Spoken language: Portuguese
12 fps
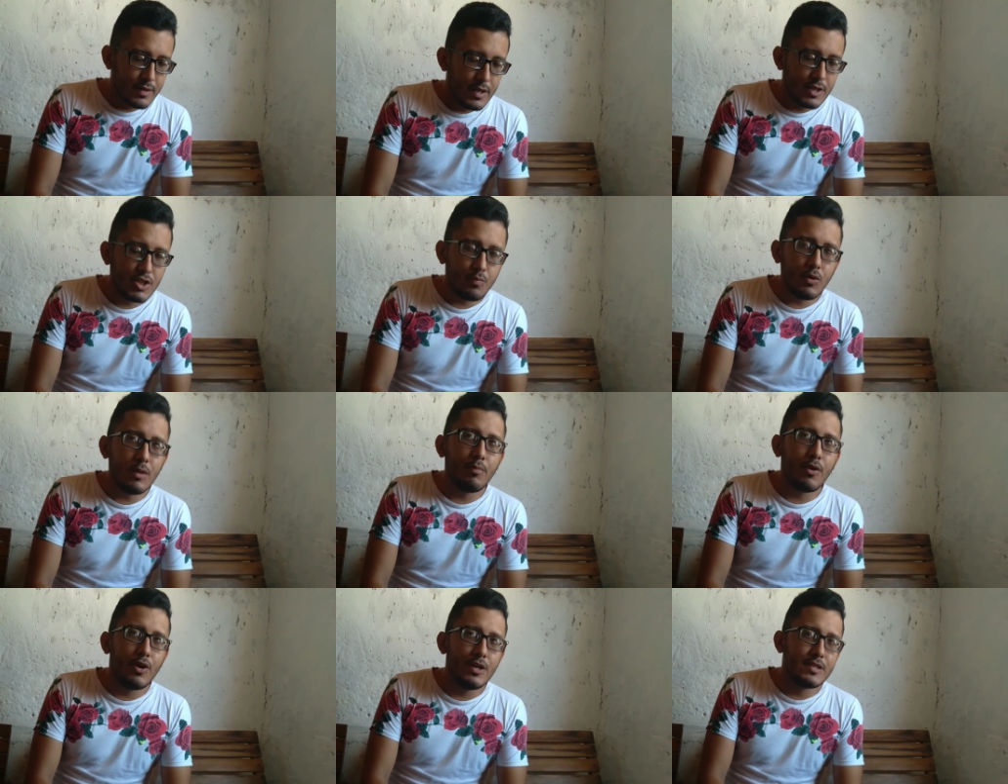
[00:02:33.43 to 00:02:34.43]
É tipo uma
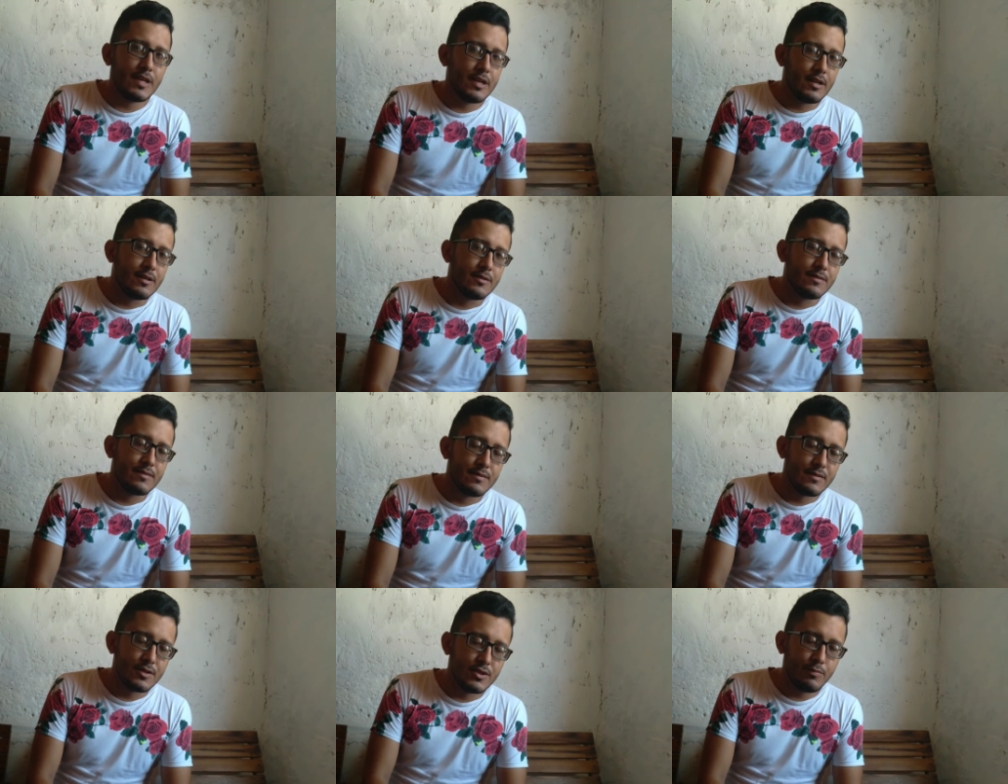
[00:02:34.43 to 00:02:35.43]
Bros ela.
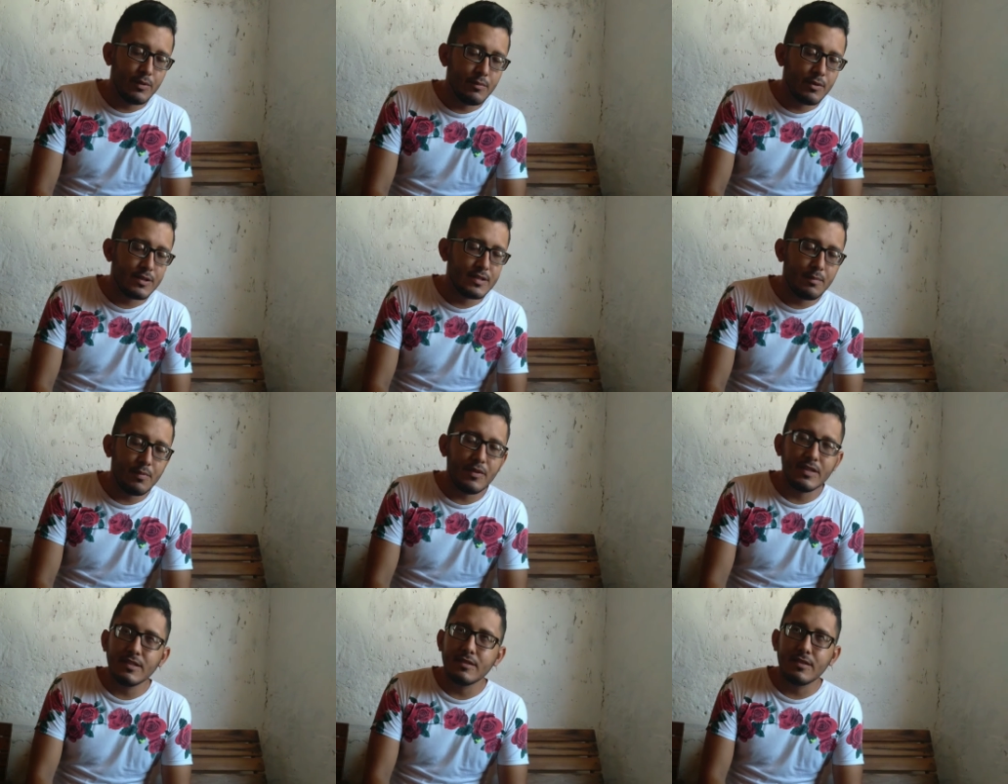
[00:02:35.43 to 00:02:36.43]
É tipo uma Bros, dá para
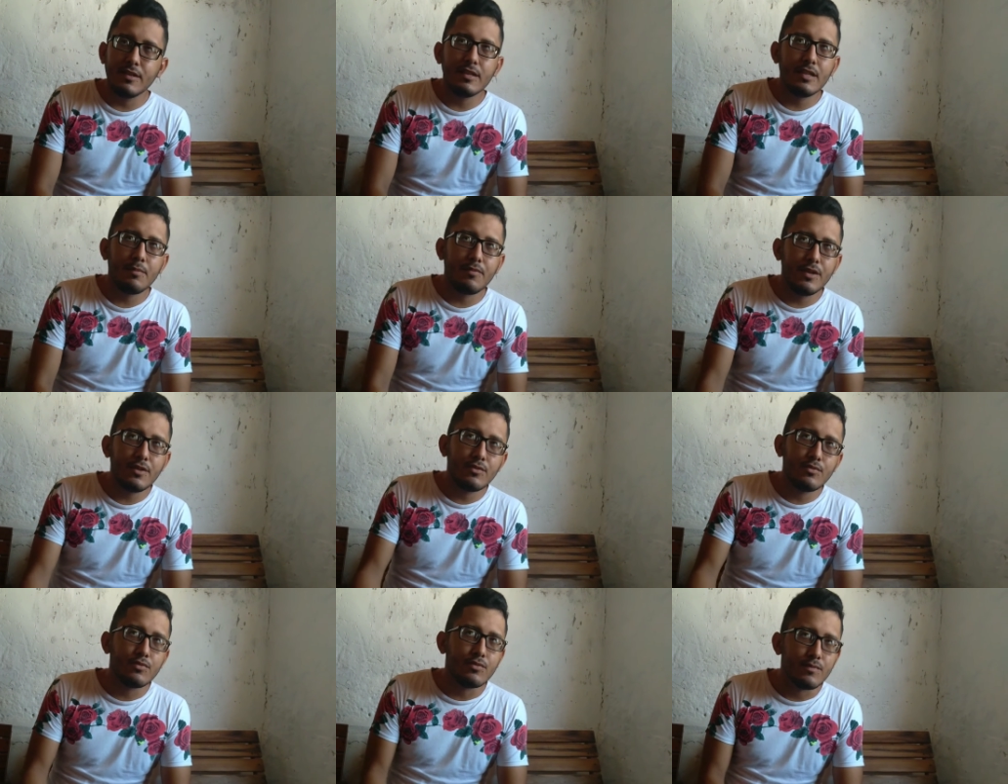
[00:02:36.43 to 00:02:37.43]
fazer trilha, dá para fazer
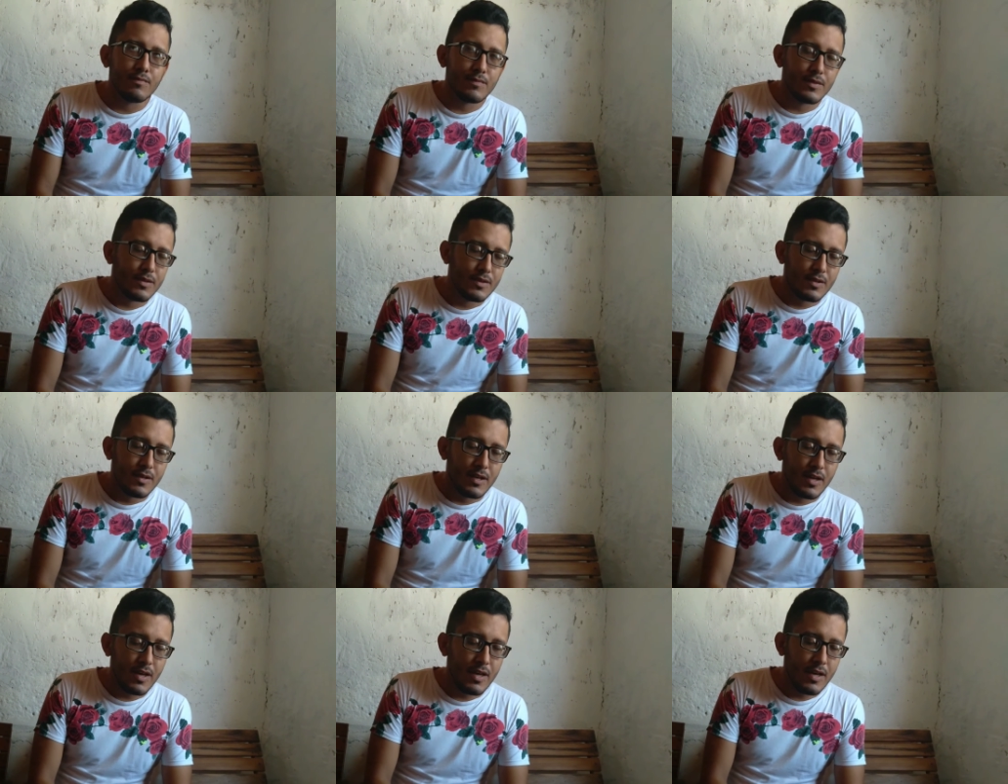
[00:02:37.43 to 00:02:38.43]
tudo.
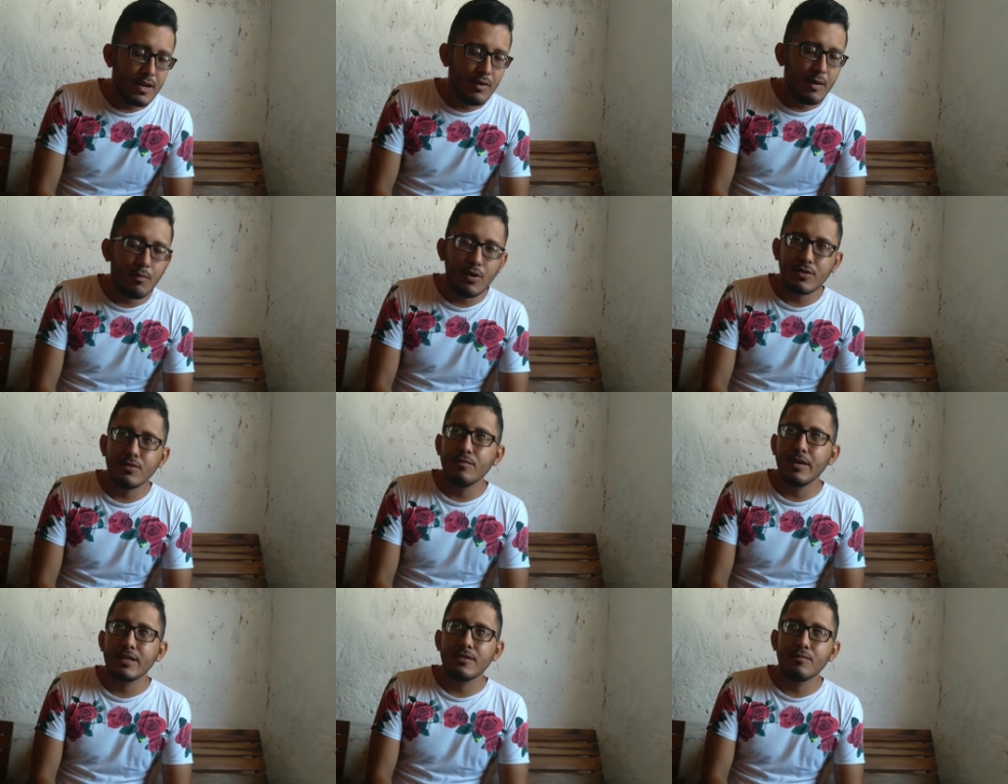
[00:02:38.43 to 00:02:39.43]
É uma moto, como
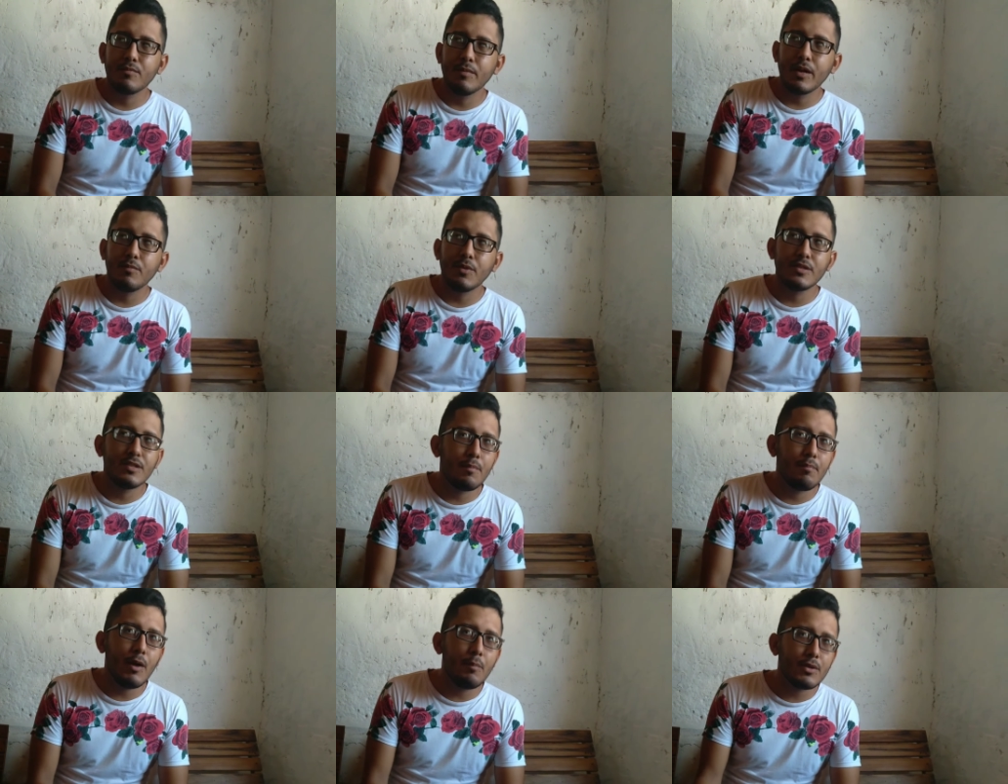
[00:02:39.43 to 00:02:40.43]
é que como é que pode dizer?
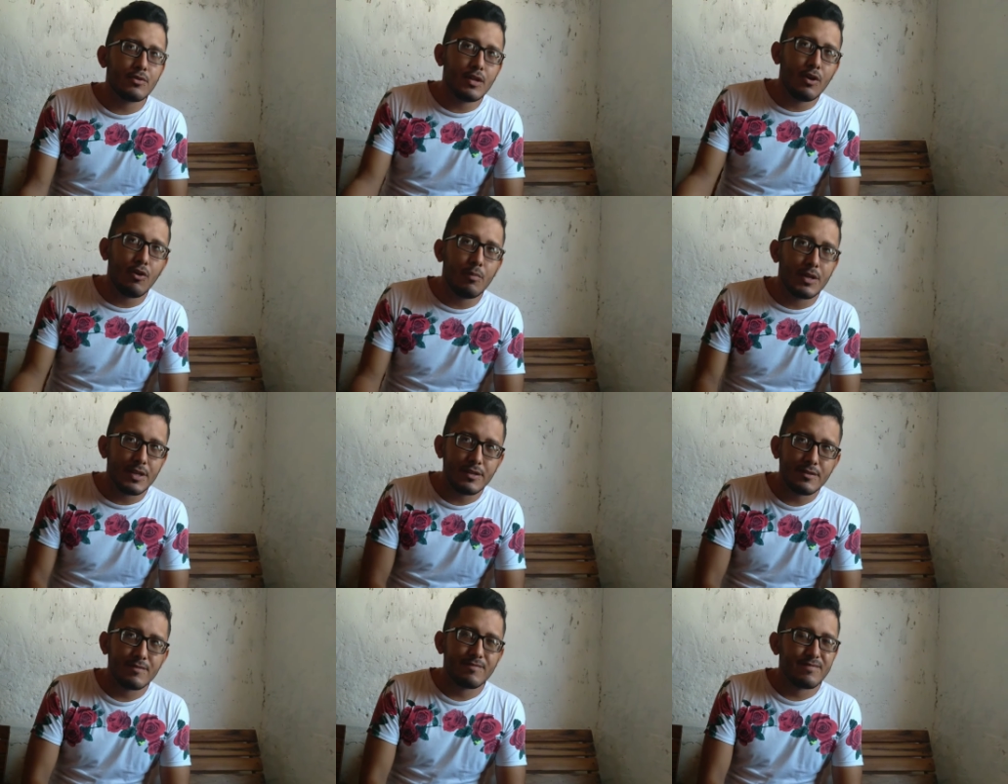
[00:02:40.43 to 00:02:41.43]
Pau para toda obra,
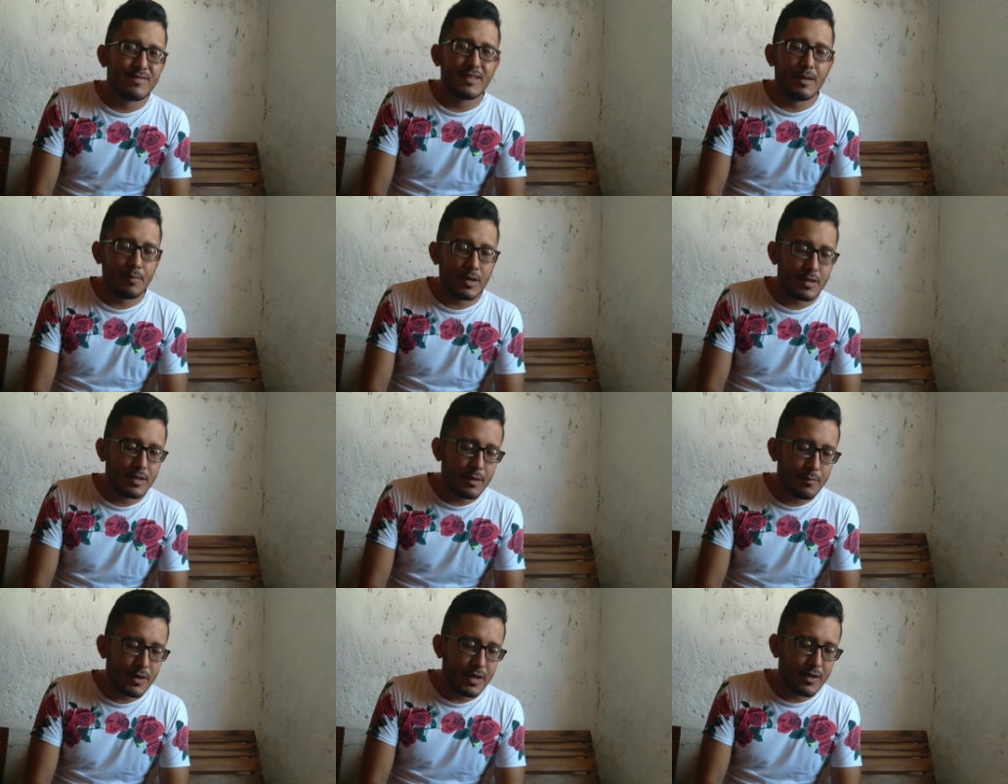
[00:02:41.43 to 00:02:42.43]
né? Dá para dá
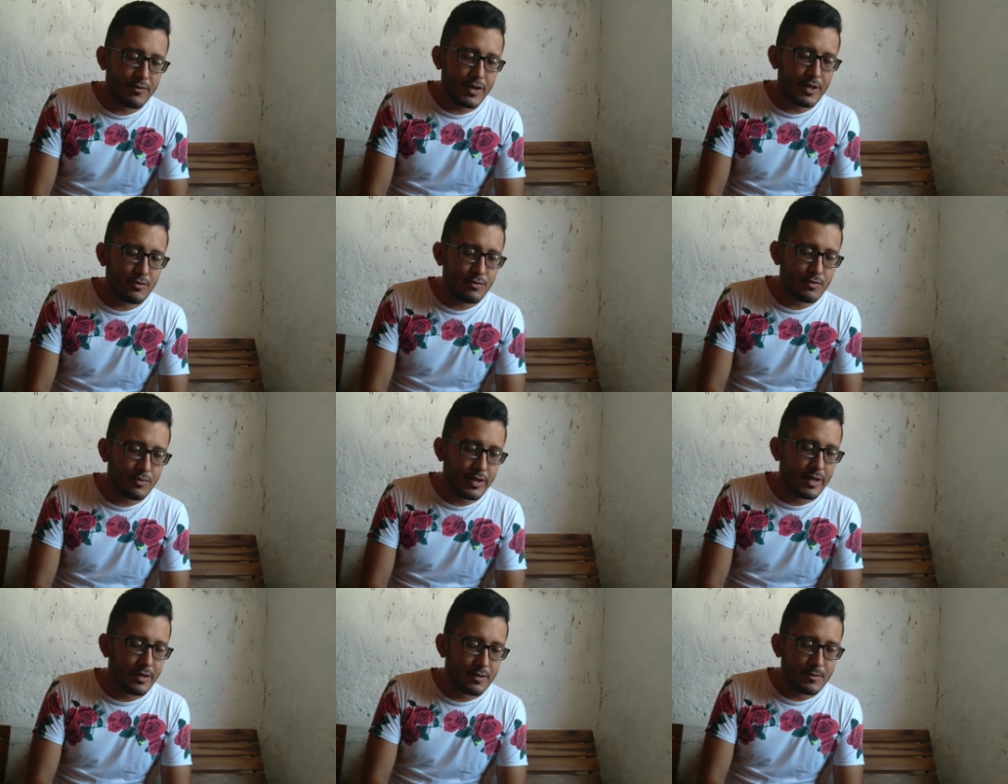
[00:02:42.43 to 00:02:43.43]
para fazer tudo com
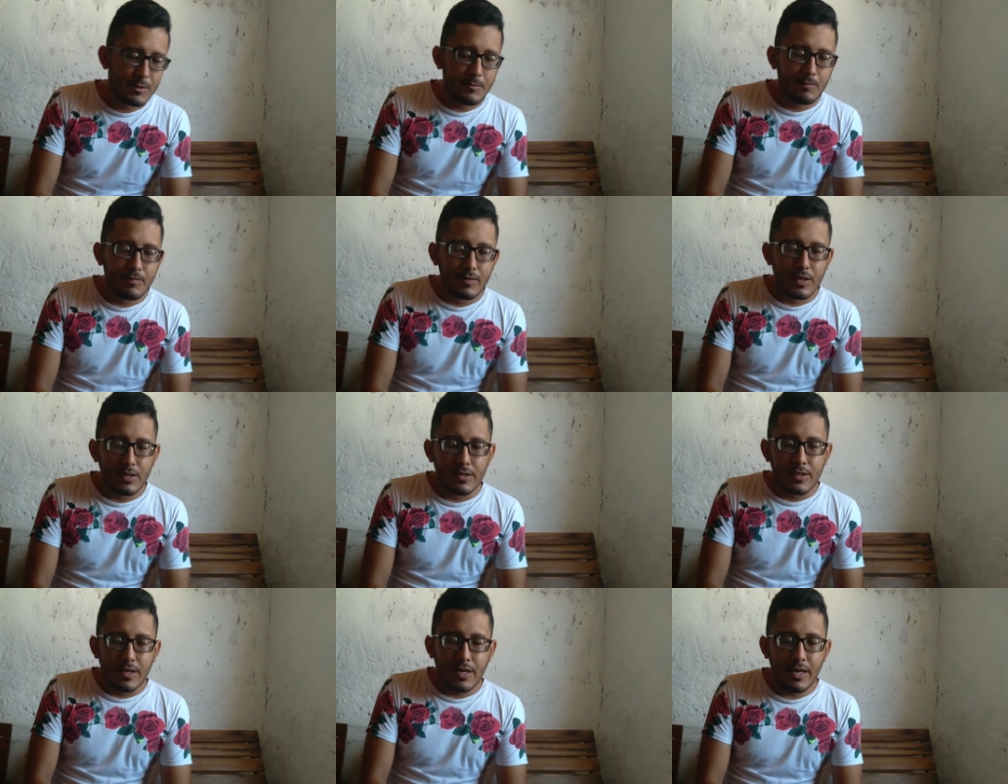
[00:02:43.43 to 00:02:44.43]
ela.
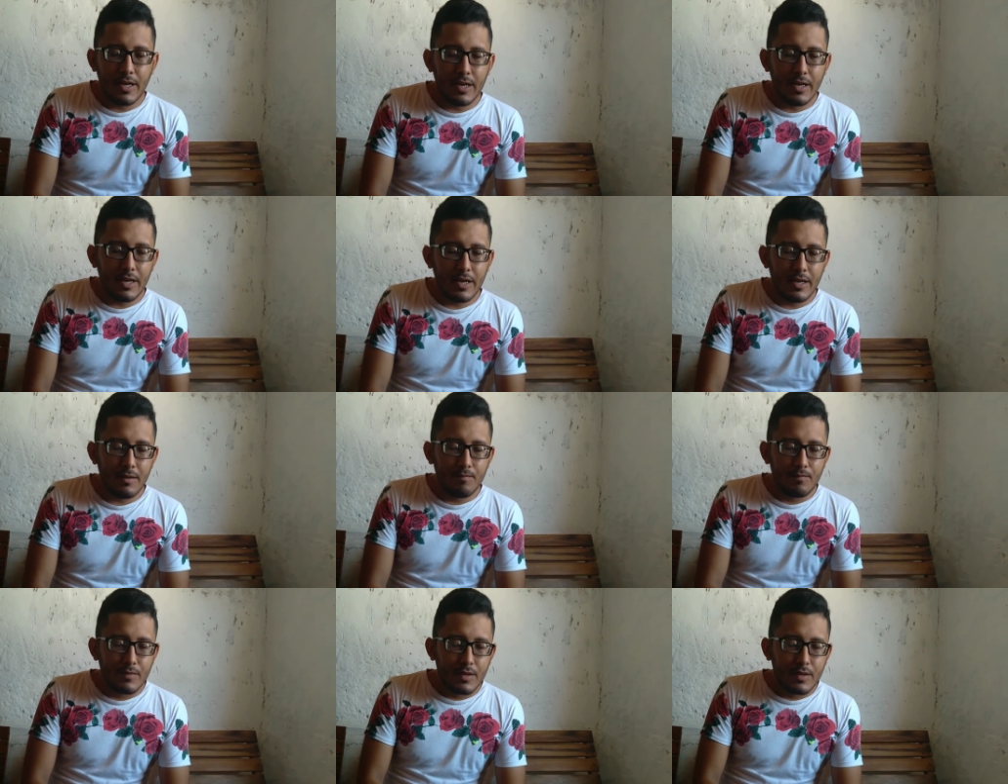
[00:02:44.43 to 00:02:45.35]
É,